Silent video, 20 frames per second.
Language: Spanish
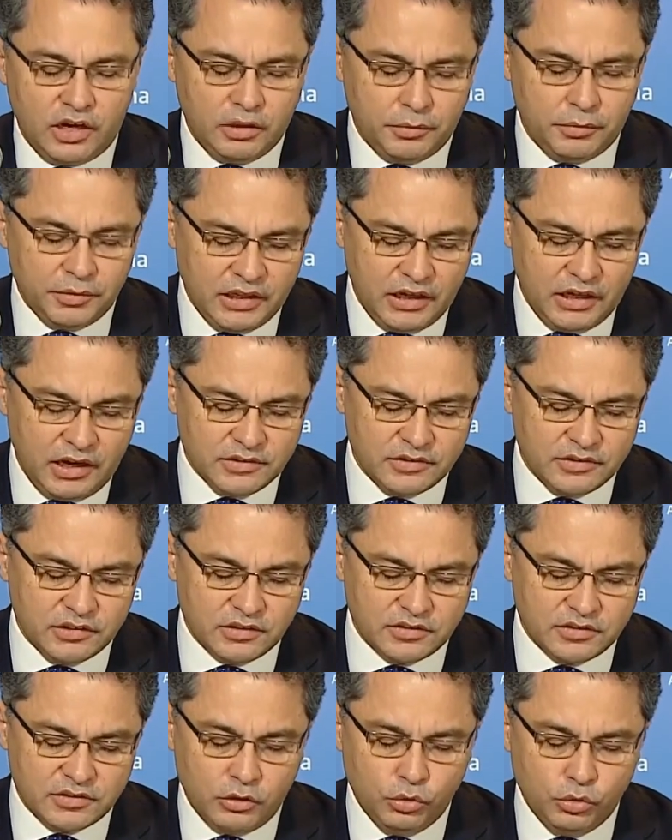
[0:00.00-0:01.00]
de Vigilancia
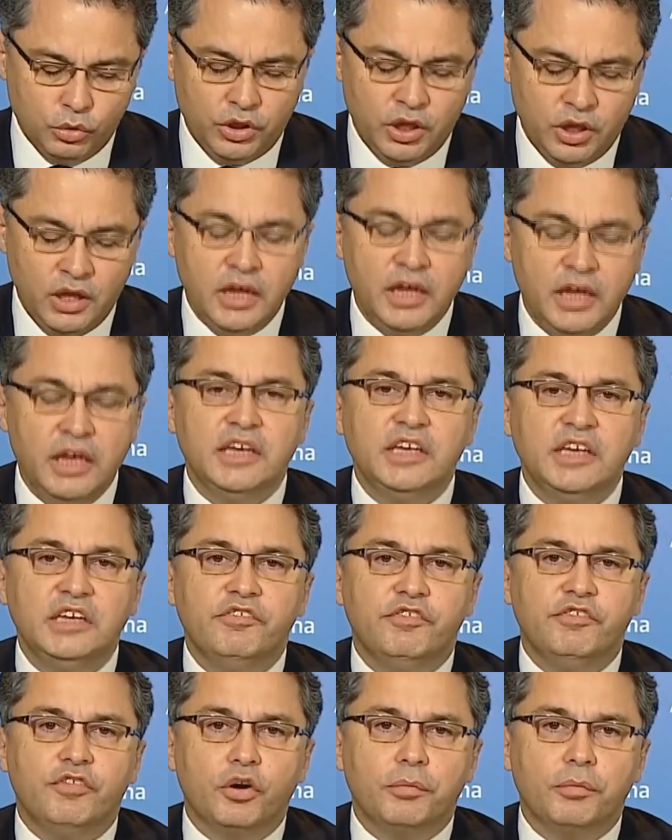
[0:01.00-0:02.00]
en Salud,
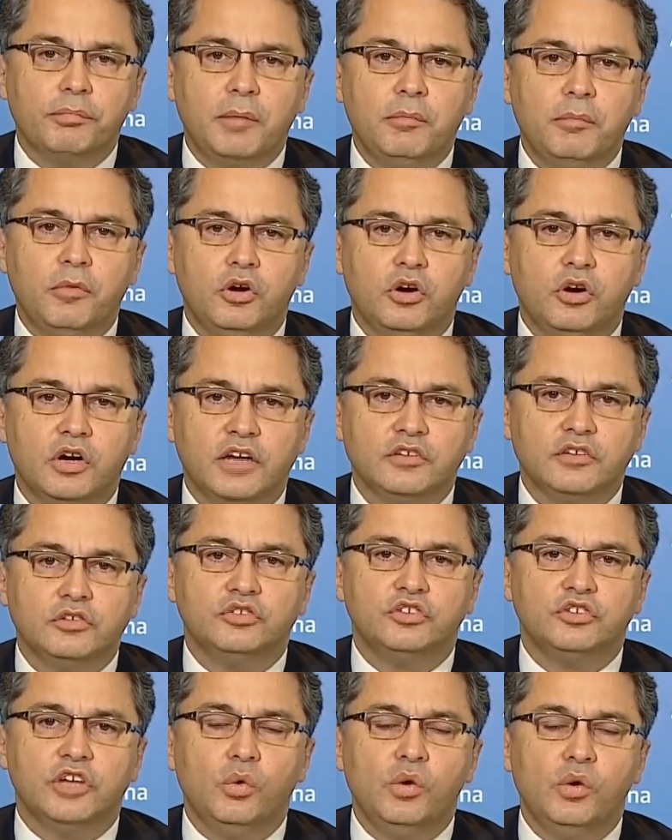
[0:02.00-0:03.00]
informamos los
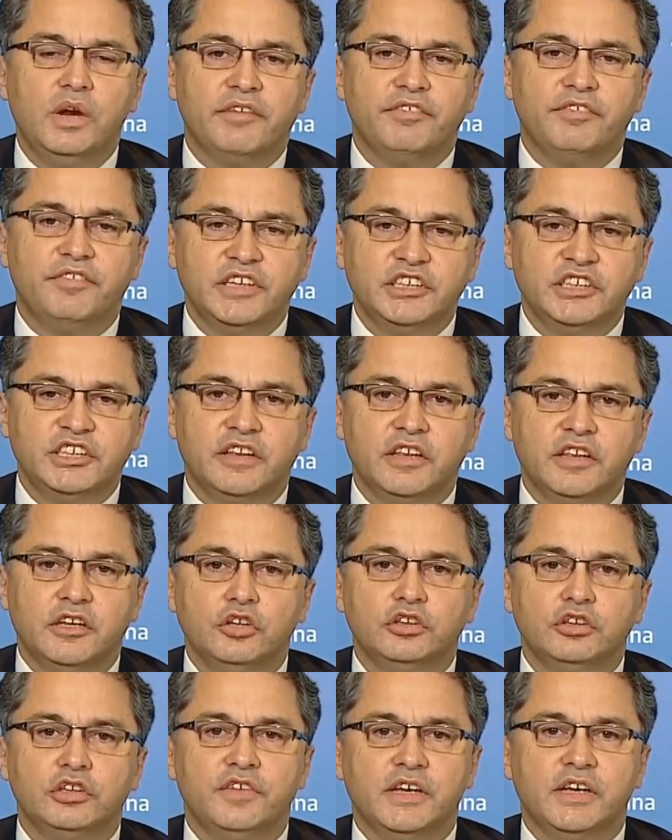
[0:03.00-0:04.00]
casos según la fecha de
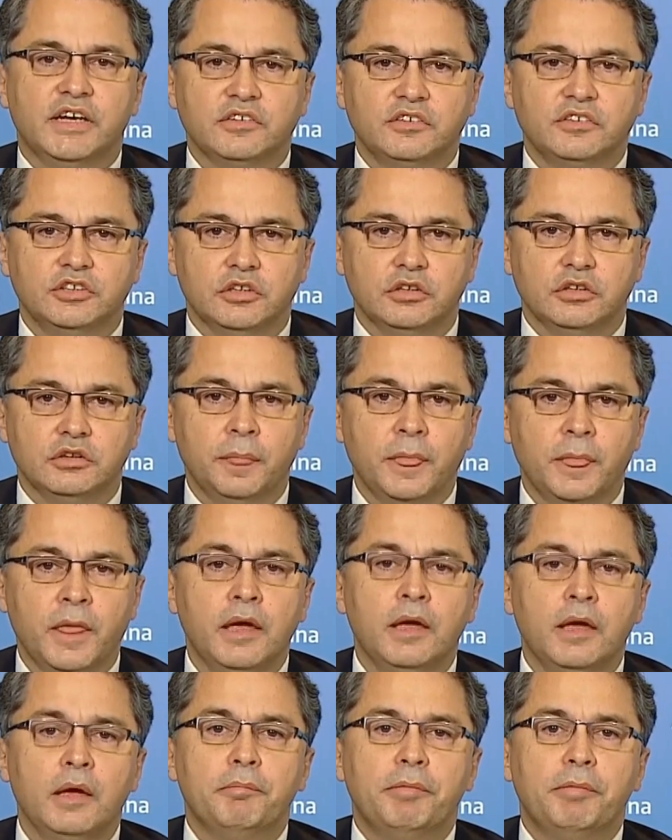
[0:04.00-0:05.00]
notificación
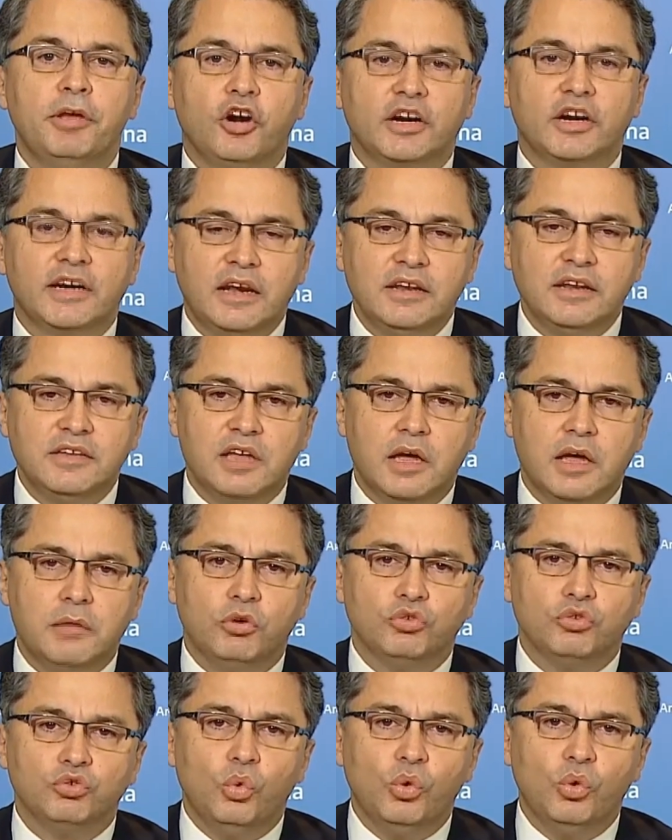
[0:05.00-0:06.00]
pero
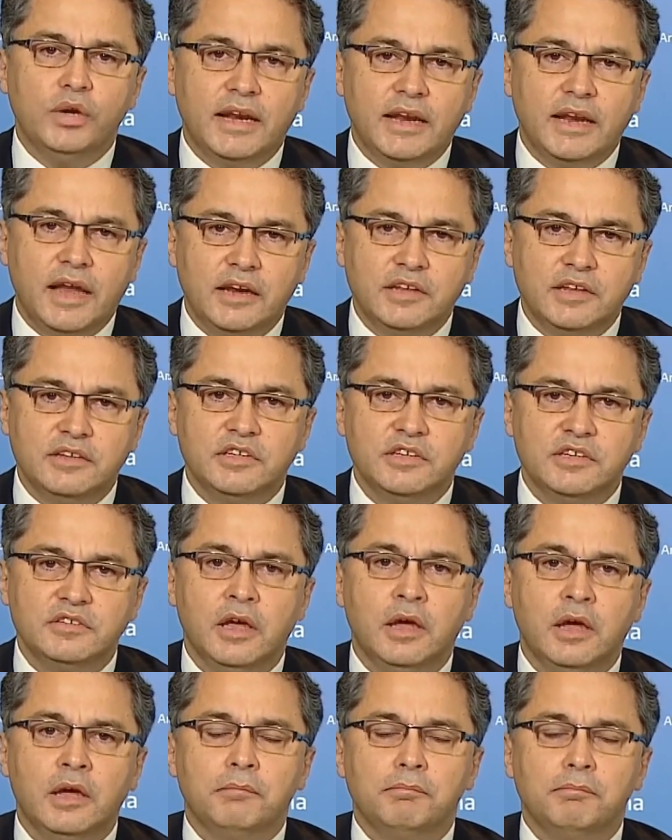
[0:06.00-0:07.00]
realizamos un análisis
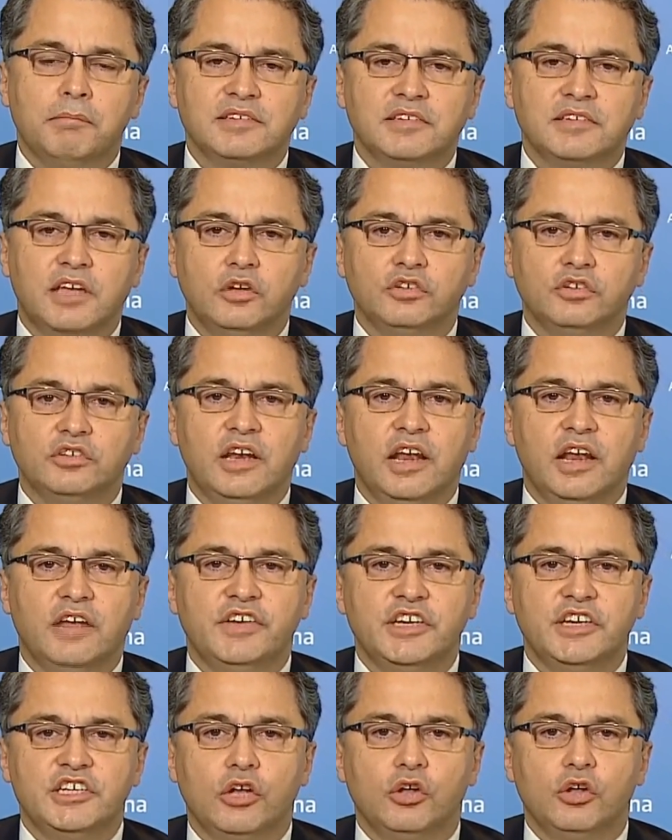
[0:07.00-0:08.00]
basados en la
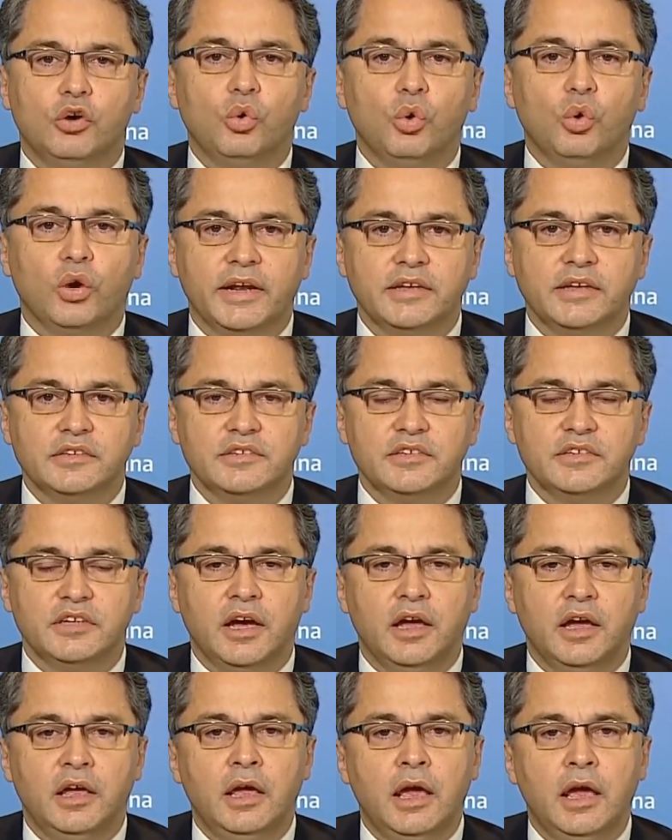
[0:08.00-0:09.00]
fecha de
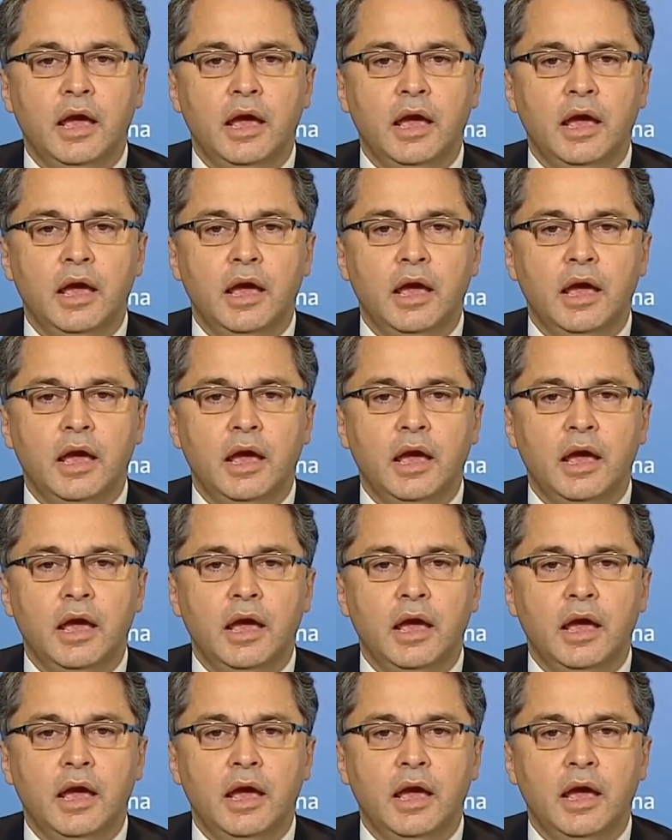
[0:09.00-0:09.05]
ocurrencia.